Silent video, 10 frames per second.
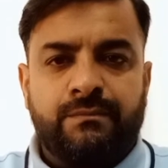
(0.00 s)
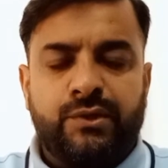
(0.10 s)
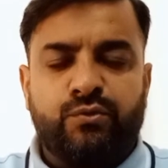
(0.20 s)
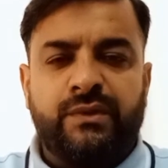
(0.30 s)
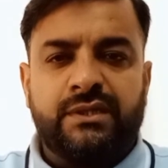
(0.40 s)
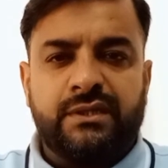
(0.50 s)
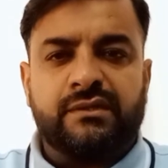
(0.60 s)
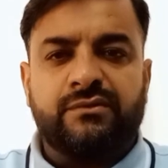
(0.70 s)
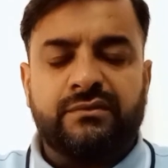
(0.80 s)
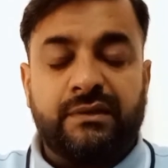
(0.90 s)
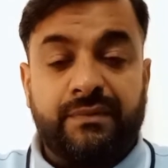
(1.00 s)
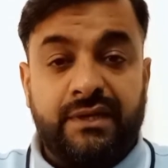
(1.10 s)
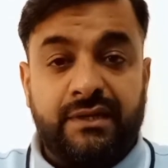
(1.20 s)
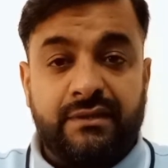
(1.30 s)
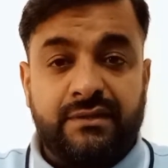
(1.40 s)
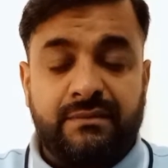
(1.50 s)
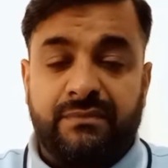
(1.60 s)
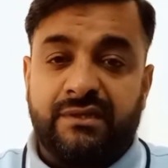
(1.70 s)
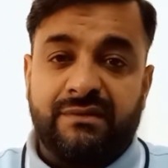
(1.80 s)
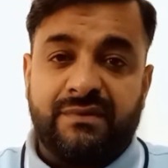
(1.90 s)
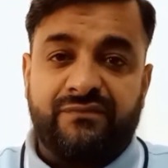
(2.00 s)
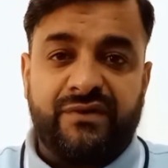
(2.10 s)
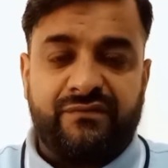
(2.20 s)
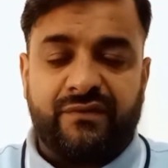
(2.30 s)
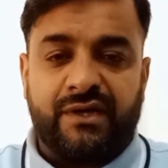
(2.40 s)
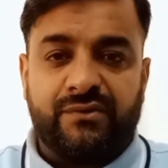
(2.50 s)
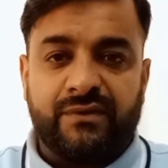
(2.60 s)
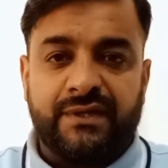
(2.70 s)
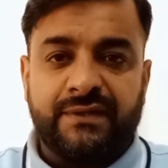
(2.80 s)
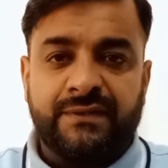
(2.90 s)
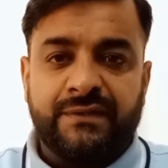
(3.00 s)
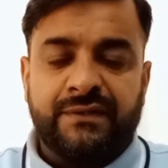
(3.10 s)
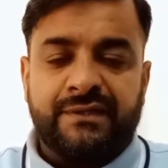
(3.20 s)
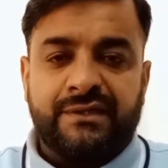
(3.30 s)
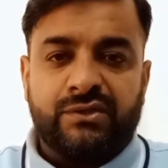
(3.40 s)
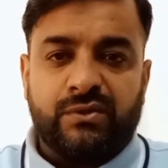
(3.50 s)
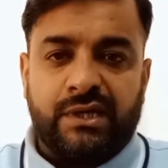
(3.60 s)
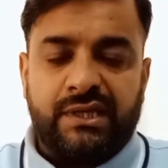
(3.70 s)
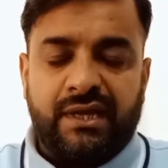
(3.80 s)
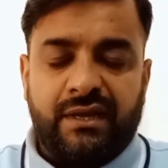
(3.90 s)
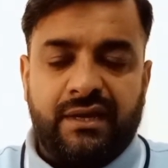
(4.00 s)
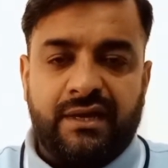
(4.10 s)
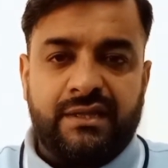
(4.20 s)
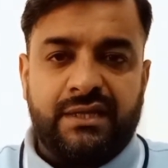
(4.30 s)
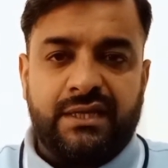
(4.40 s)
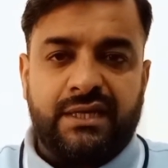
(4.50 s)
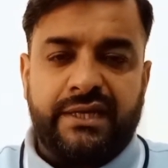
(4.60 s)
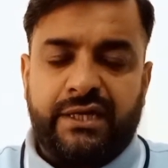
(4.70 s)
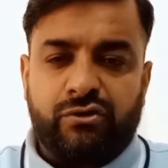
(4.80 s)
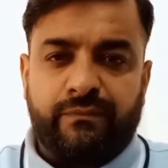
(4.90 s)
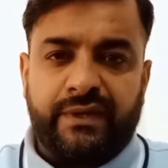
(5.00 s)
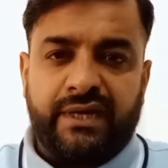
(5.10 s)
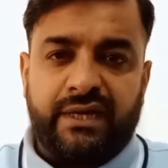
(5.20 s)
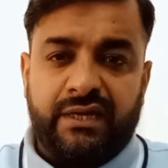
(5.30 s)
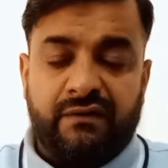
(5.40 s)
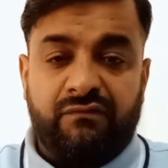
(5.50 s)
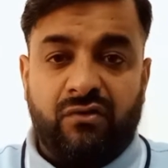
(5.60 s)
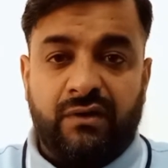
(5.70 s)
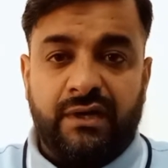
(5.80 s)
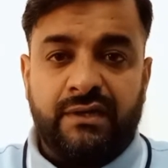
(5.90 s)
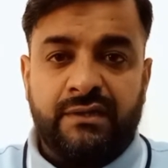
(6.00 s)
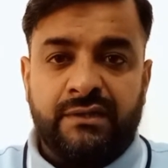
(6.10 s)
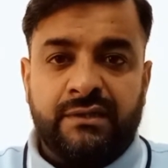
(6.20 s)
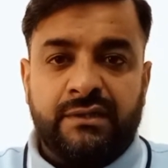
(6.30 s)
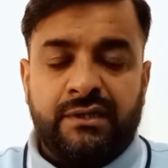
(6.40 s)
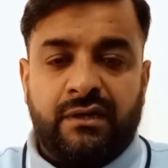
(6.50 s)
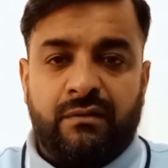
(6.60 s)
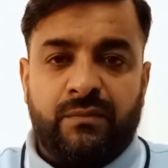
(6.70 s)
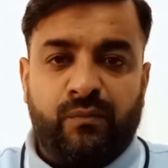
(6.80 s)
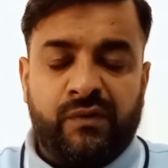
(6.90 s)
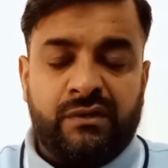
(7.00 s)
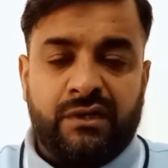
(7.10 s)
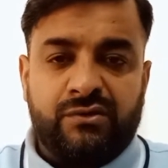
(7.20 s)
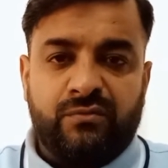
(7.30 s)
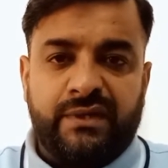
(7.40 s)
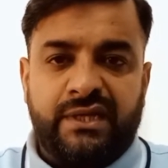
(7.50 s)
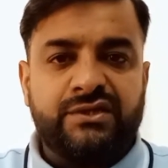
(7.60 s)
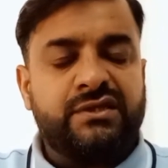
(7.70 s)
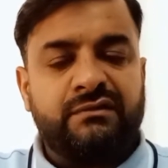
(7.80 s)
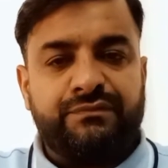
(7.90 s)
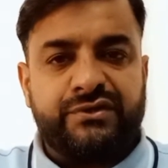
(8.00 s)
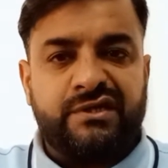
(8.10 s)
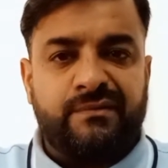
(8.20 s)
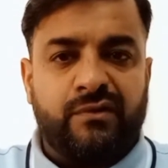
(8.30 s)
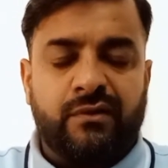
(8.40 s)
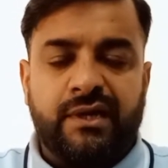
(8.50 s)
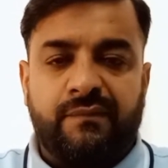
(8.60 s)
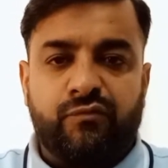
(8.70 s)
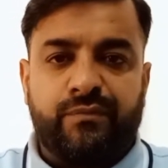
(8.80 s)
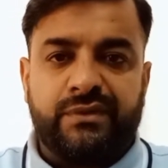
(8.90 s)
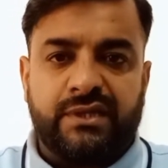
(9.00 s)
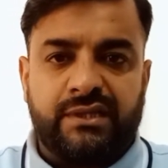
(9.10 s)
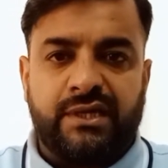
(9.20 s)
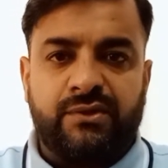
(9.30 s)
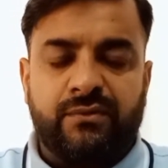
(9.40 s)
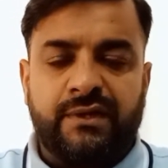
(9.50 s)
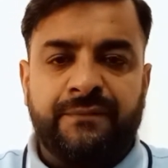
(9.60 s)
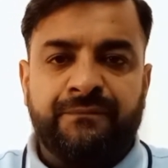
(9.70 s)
मैं उम्मीद करता हूँ सब खैरियत से मज़े में फिट फाट होंगे तो आज एक नया दिन है नया टॉपिक है नया व्लॉग है अब मैं उम्मीद करता हूँ मेरे जितने भी पिछले व्लॉग हैं आपको पसंद आए होंगे